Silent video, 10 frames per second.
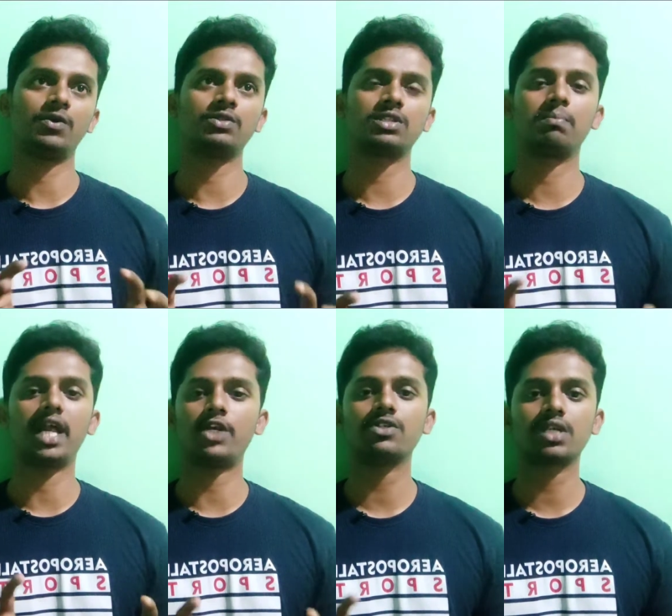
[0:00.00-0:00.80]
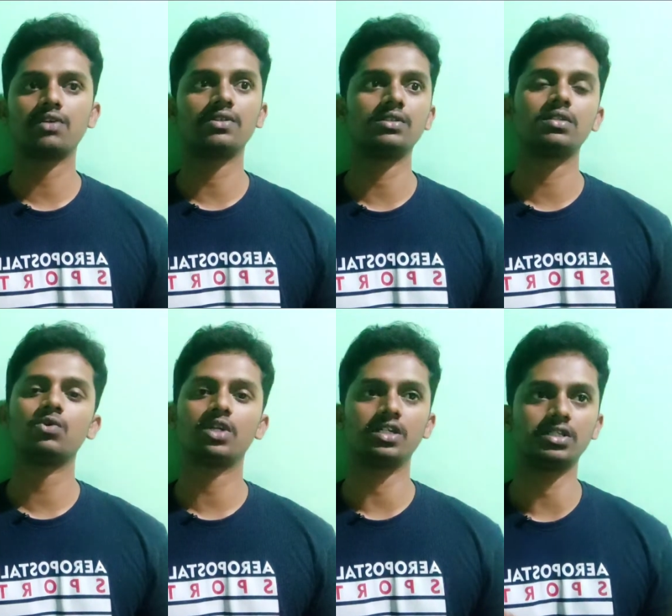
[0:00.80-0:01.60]
நீங்கள் வந்து இந்த பிளட் வெசலை
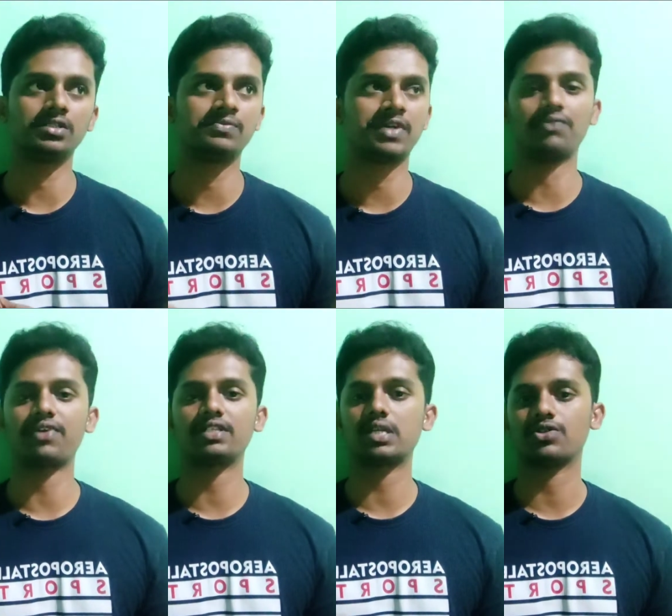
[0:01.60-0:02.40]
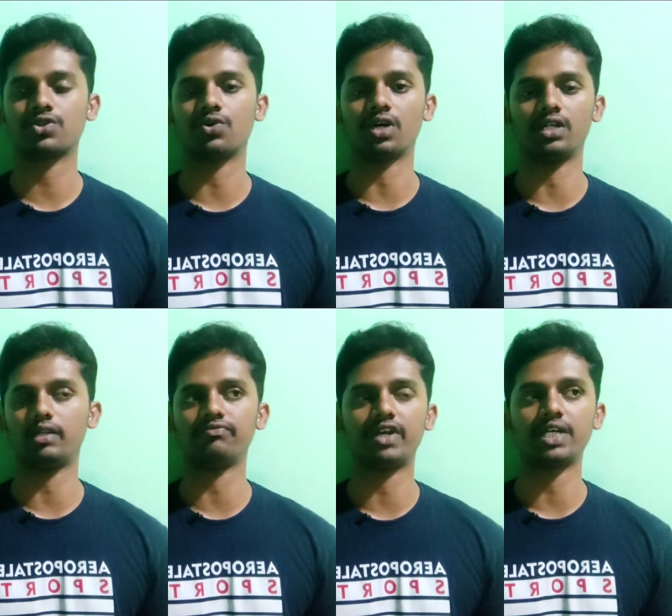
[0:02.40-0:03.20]
வந்து ஒரு ரெஃபரன்ஸாக வச்சுக்கோங்க
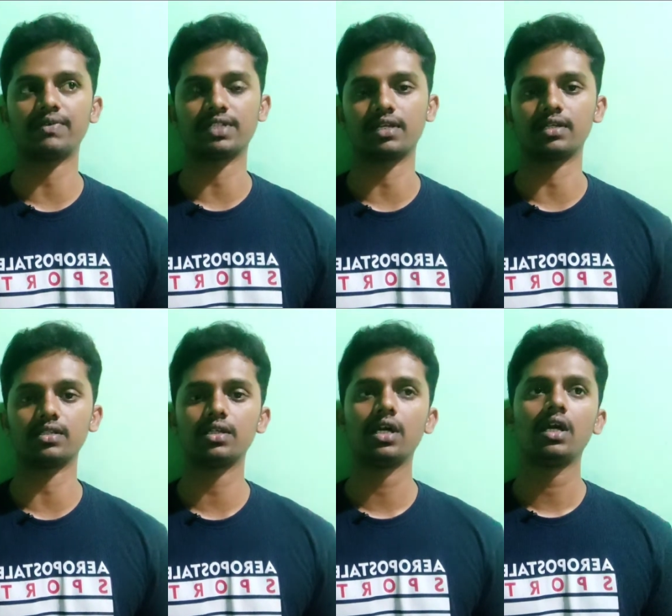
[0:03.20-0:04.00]
லிம்ஃபாட்டிக் வெசலுக்கு